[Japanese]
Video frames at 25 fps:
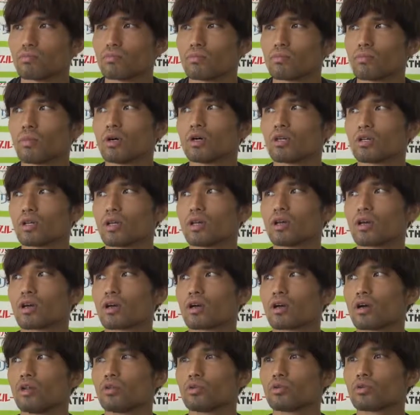まあ、
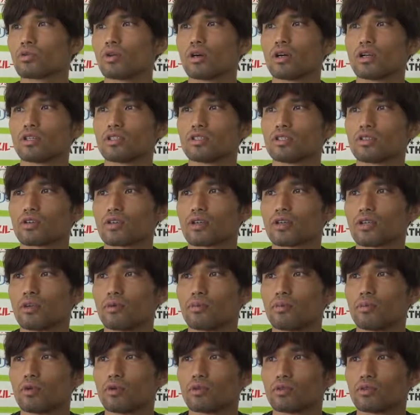で監督と話した時に
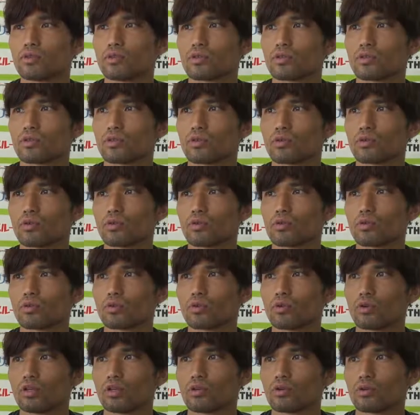僕のことを鳥
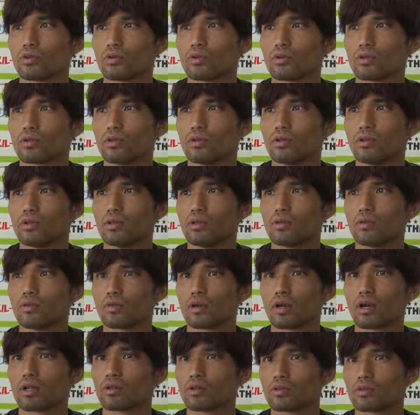取の
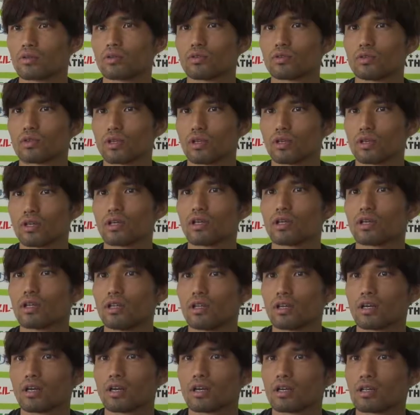の監督の時に気
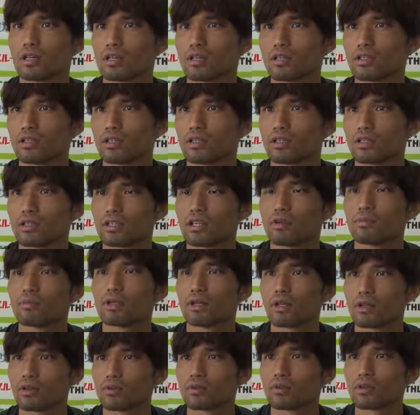にかけてくれてたみ
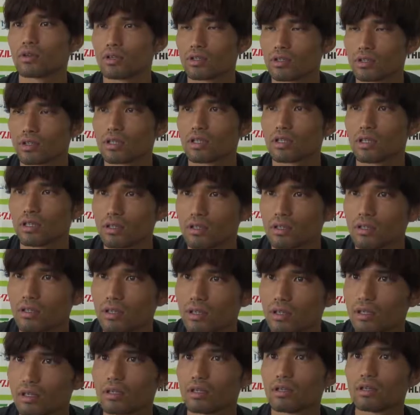たいなこと言ってたので去年
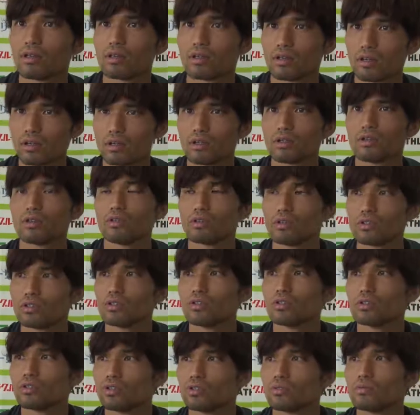ですね
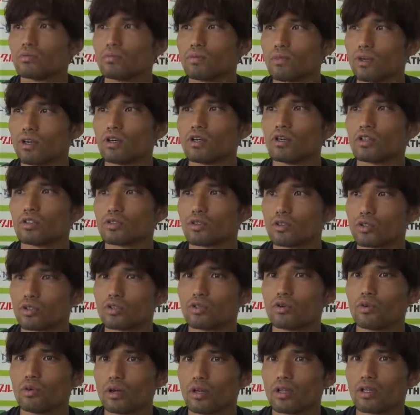まあそうい
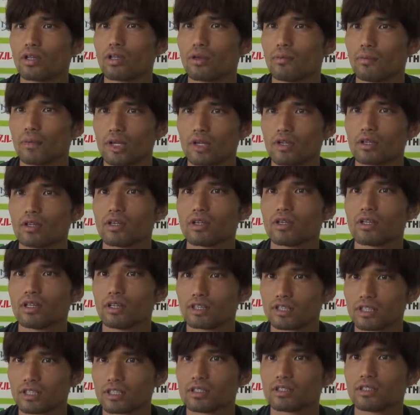うご縁でベルディ
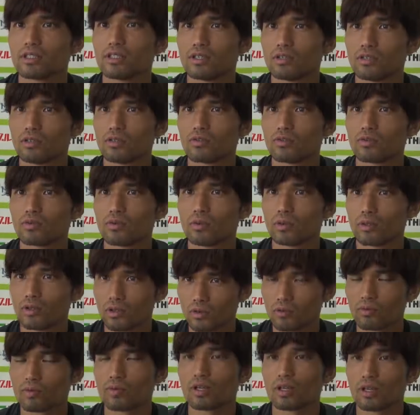らしいってい
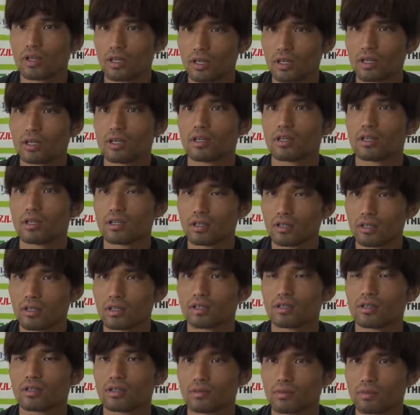うので、
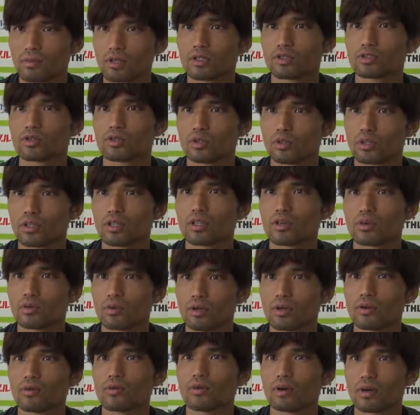うん、まあそういった
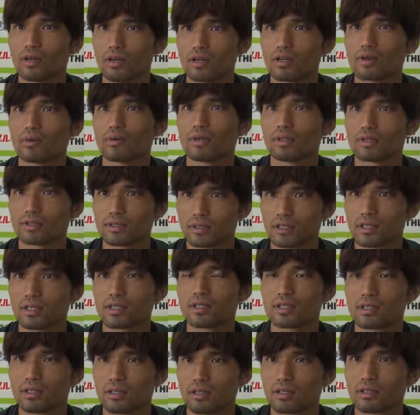ご縁はあります
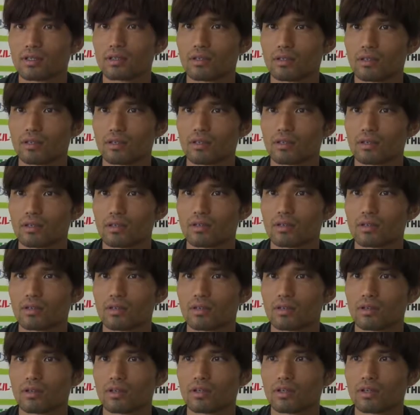監督の印象い
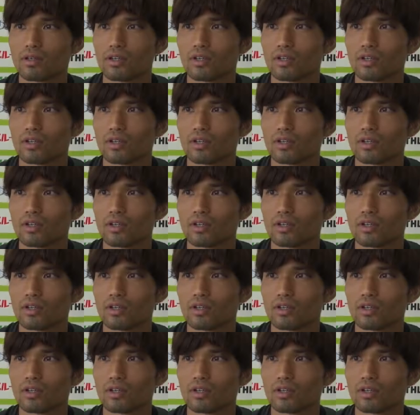かがですか